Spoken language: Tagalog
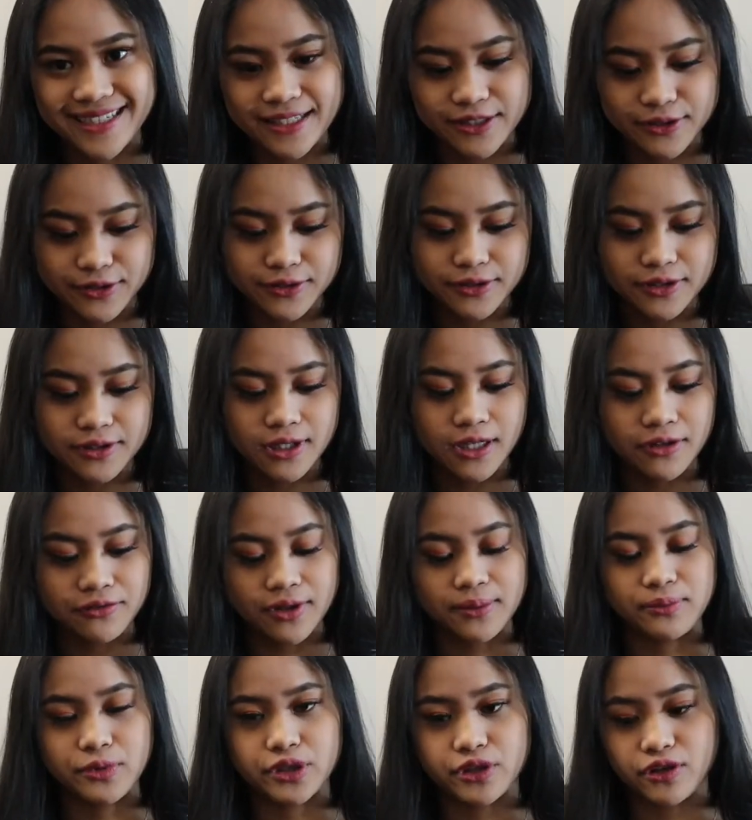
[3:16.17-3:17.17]
Yun, ang
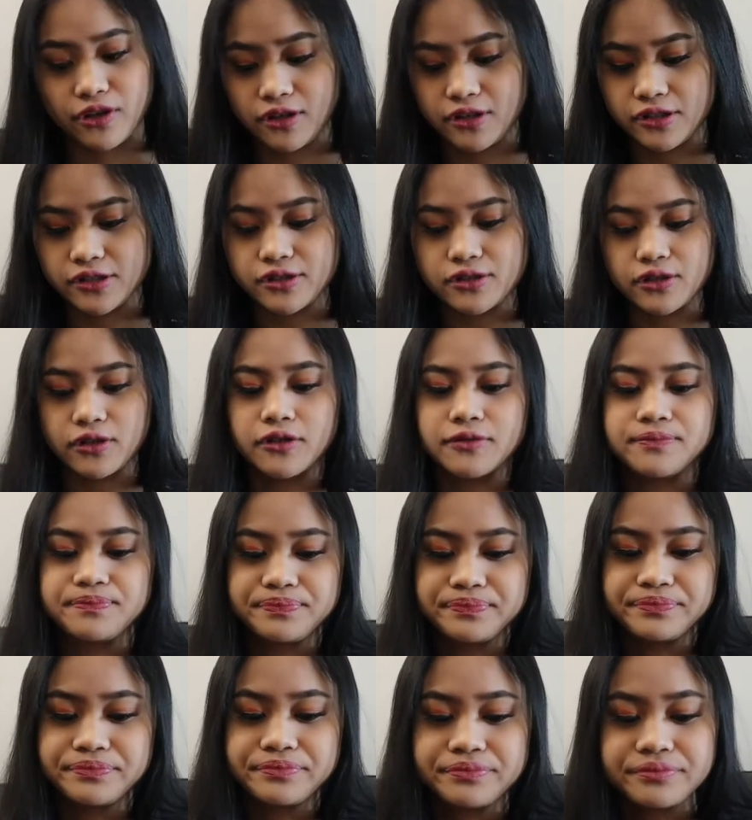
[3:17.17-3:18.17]
favorite colors ko.
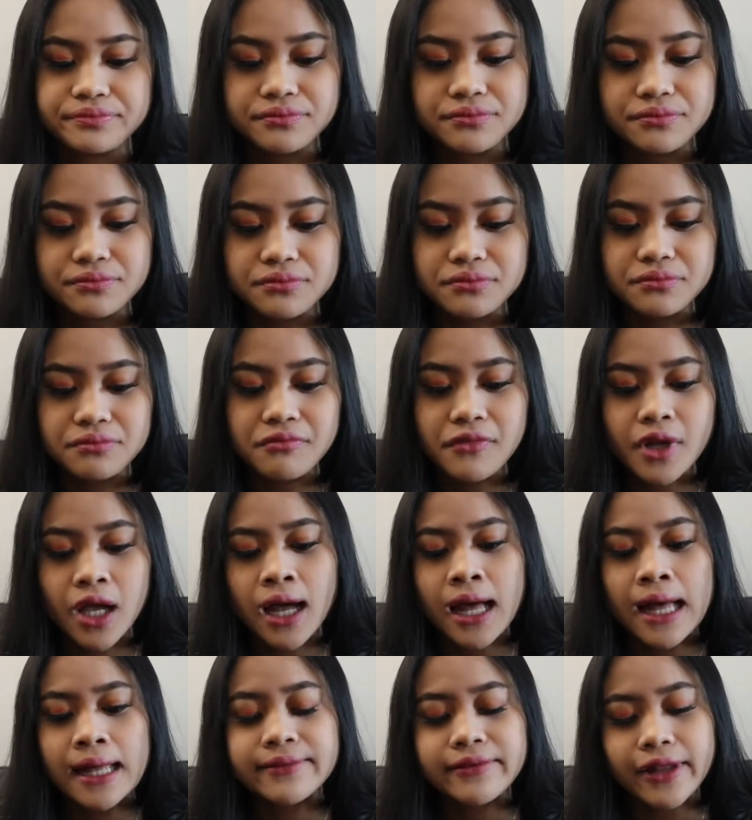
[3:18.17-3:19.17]

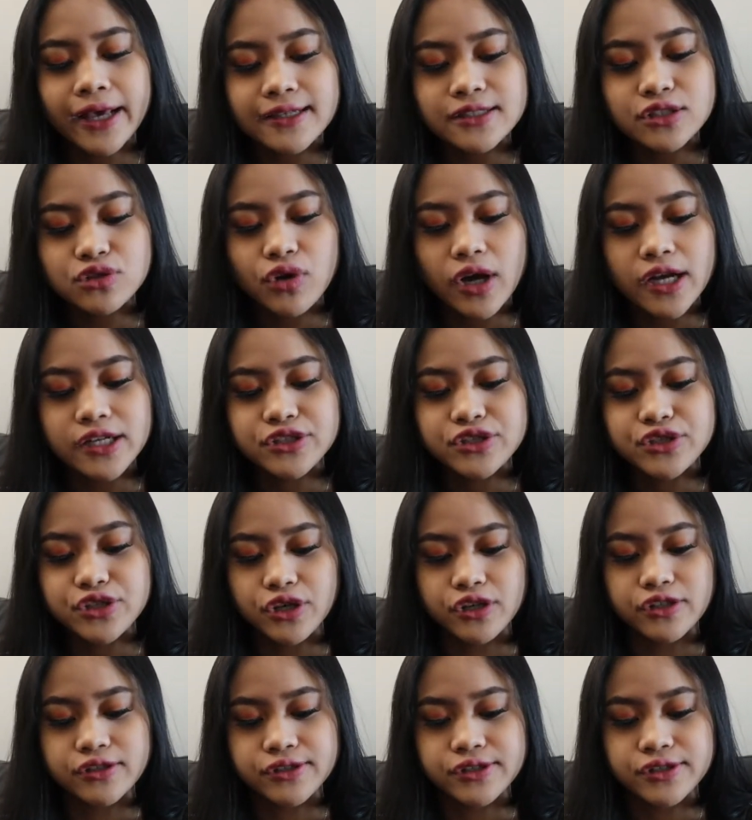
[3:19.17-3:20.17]
Next
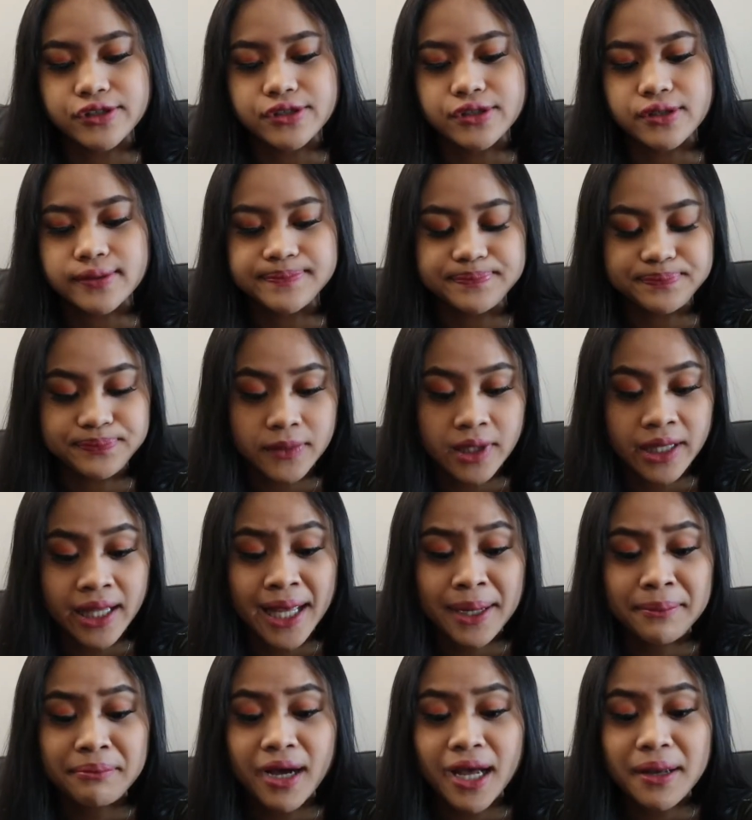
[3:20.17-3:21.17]
questions.
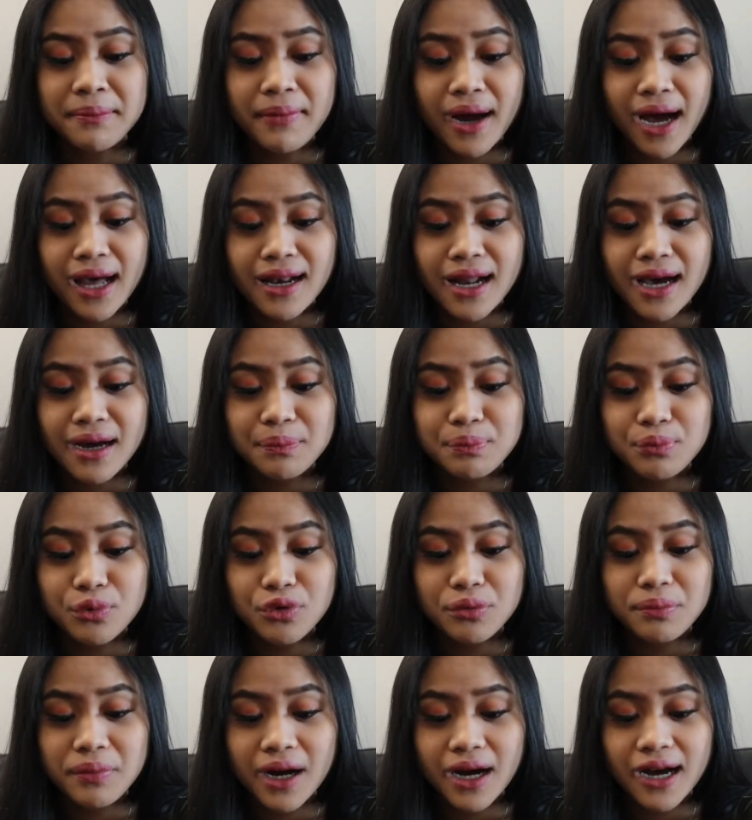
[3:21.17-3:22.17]
May balak
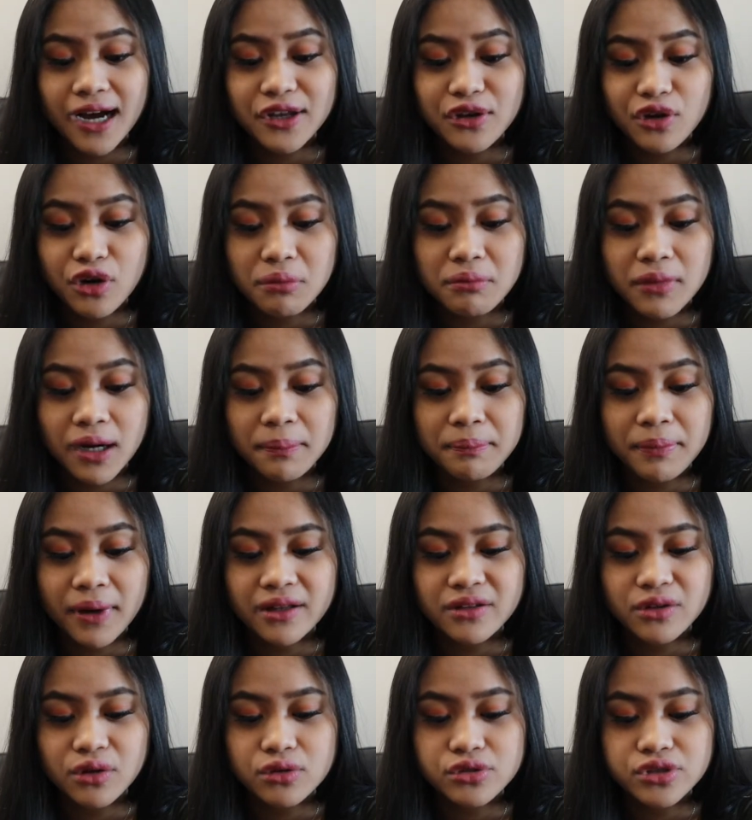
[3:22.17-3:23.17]
po ba kayong
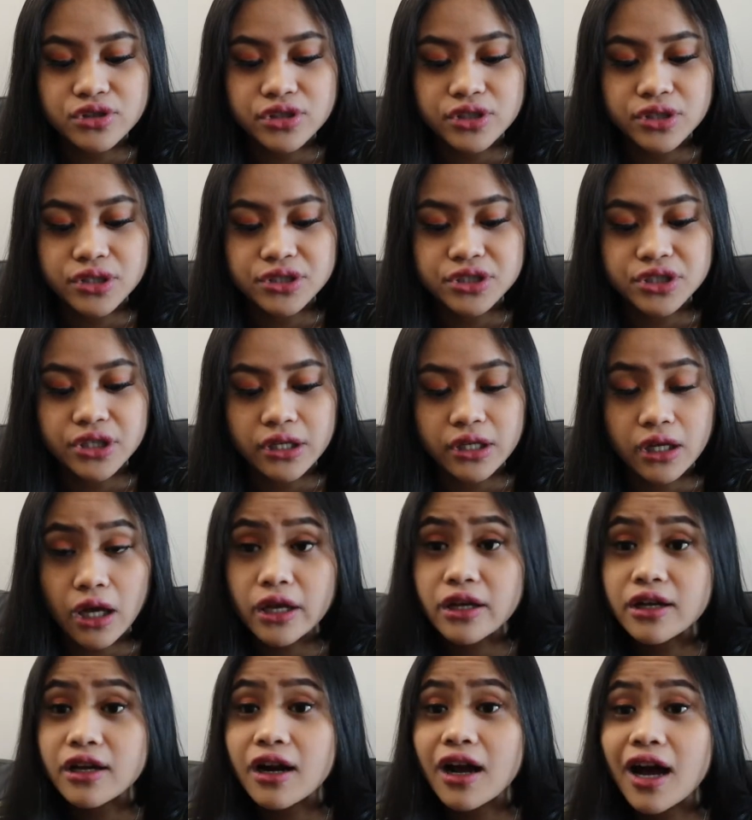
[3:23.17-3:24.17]
magpa-nose surgery?
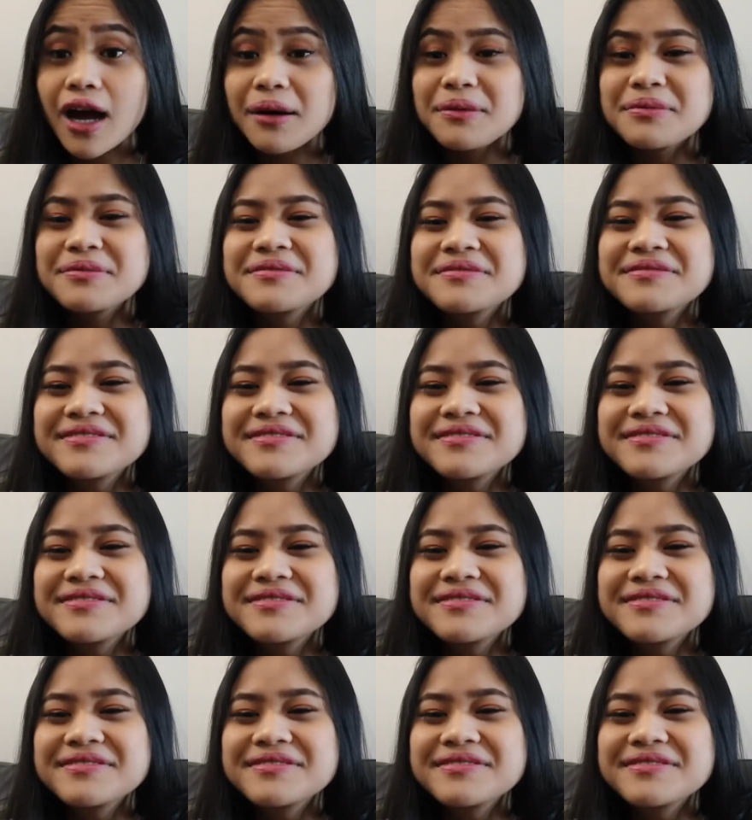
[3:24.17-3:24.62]
Ay, gra!